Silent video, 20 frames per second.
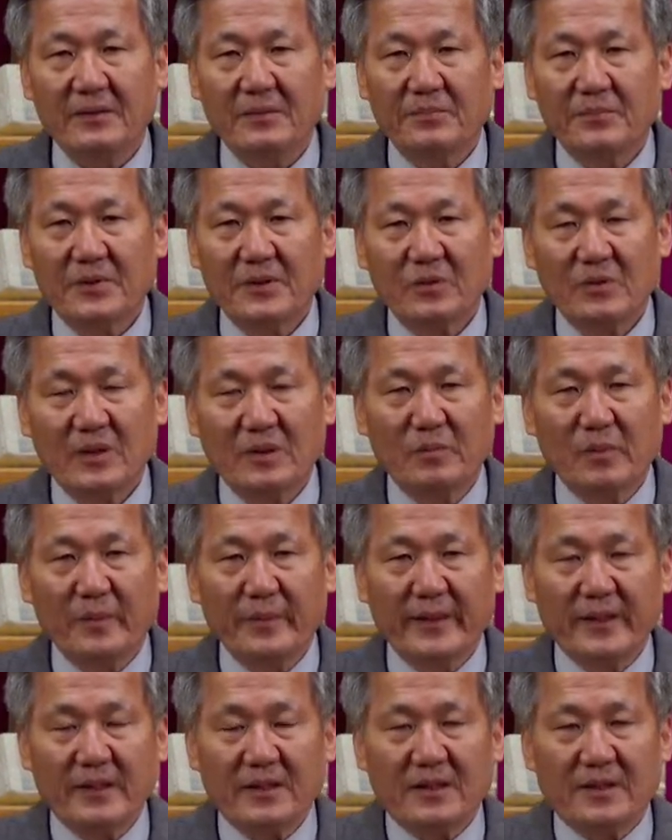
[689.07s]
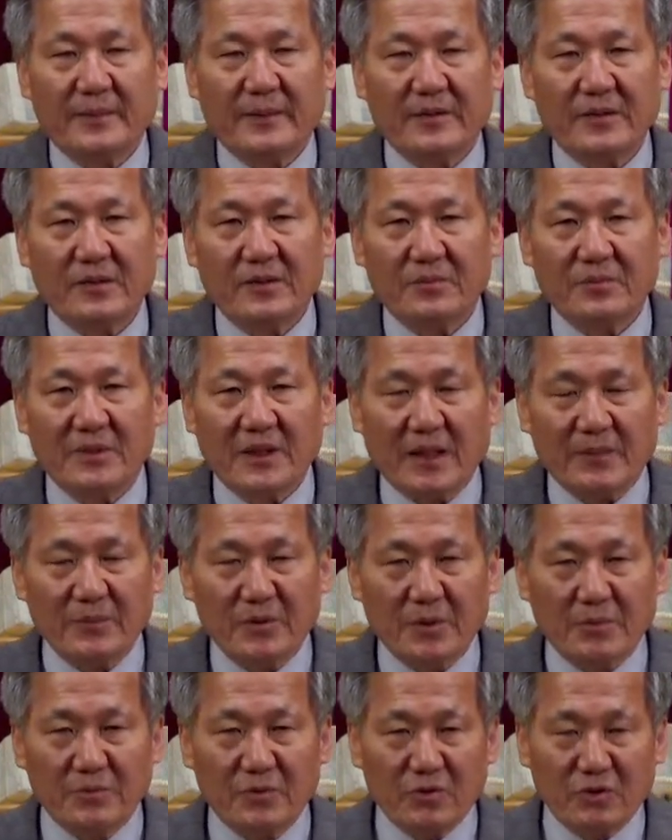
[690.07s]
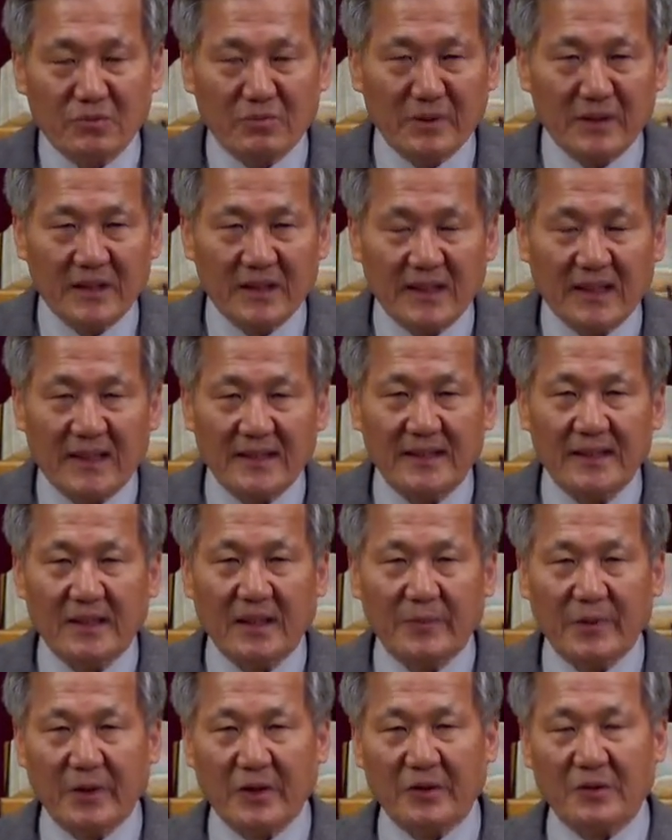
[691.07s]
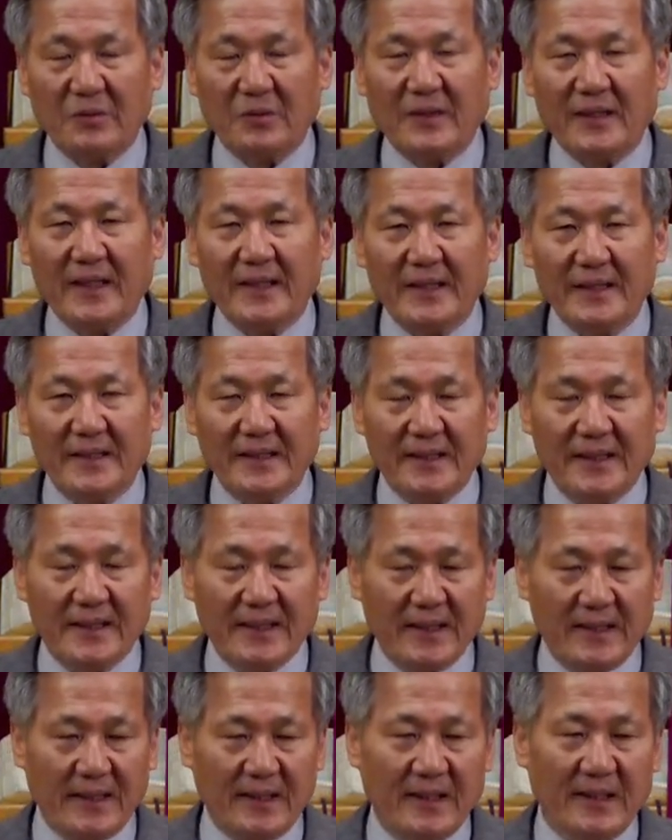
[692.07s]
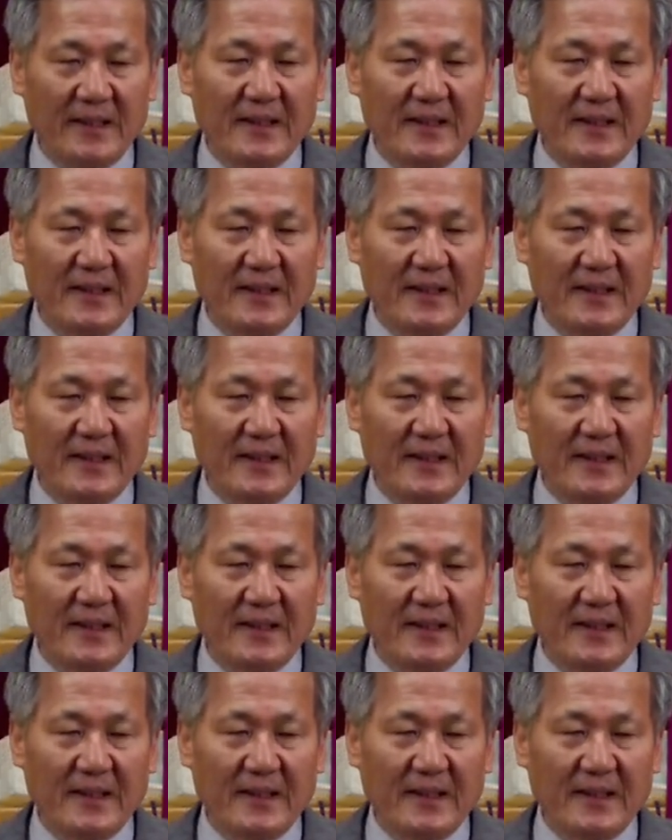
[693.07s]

피곤한 몸에 집에서 좀 잠 좀 충분히 자지 새벽 기도도 가야 되는데